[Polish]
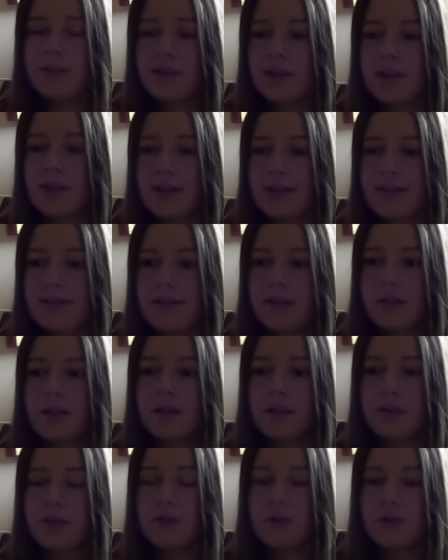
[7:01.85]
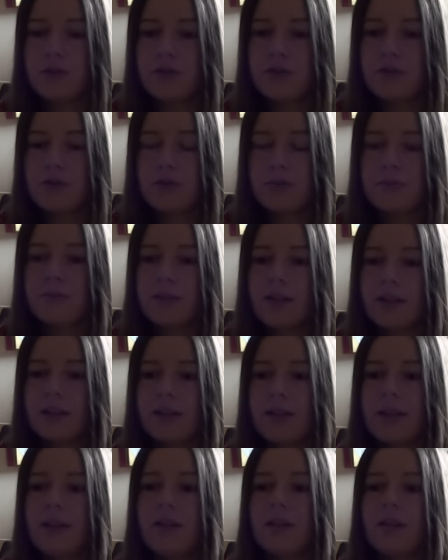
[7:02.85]
Jest taka scena, kiedy oni siedzą w
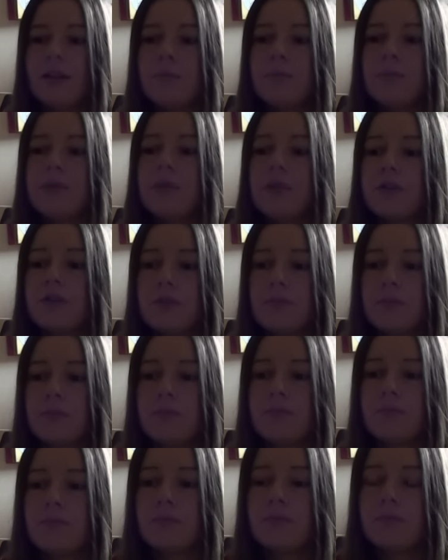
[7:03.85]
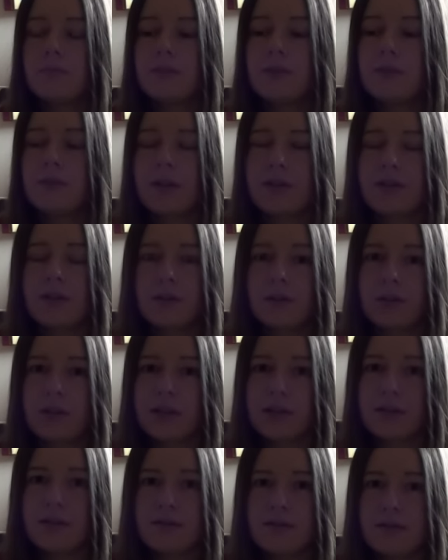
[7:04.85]
kanale i pyta się zwraca do
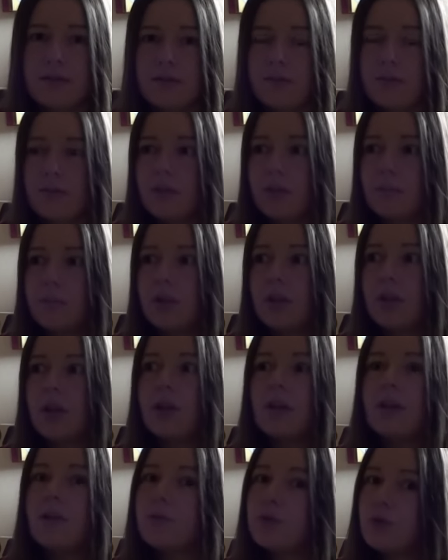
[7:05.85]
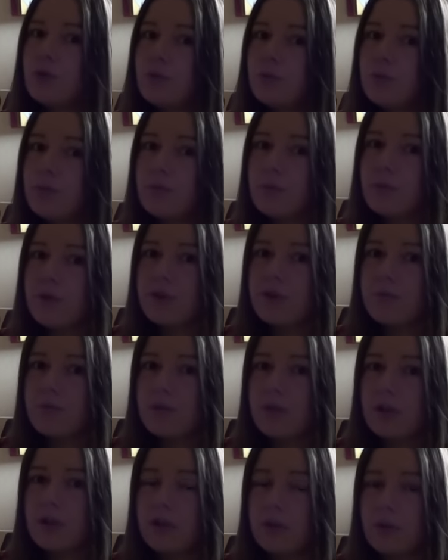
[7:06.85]
Katniss ze słowami Wciąż próbujesz
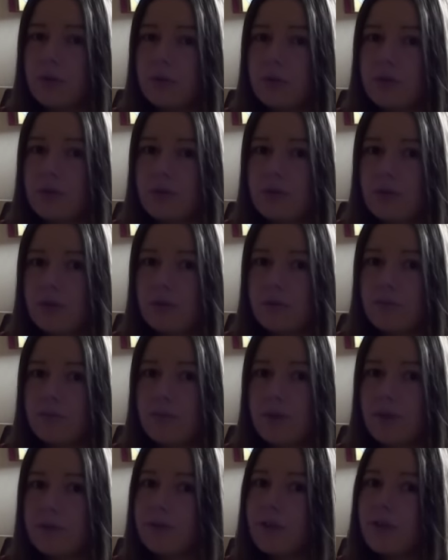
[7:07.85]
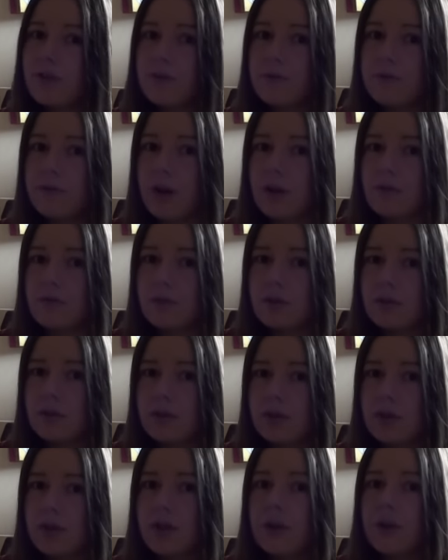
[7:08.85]
mnie chronić, prawda czy fałsz?
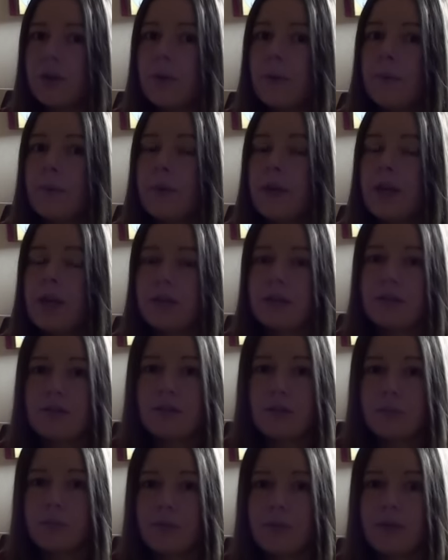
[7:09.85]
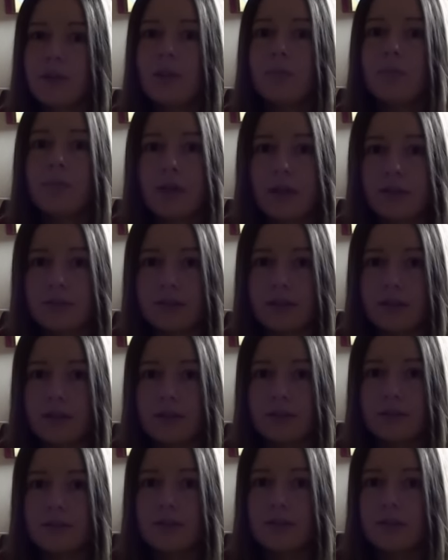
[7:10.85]
I Katniss odpowiada
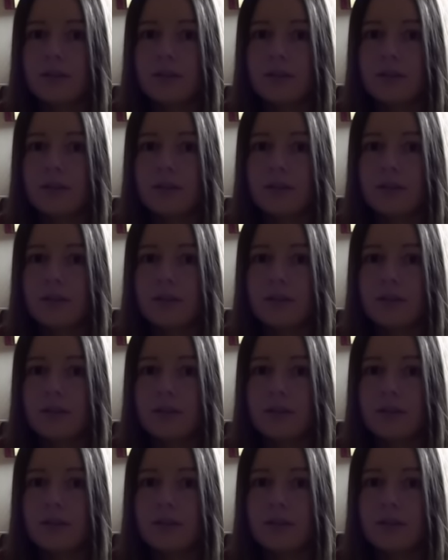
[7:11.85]
prawda.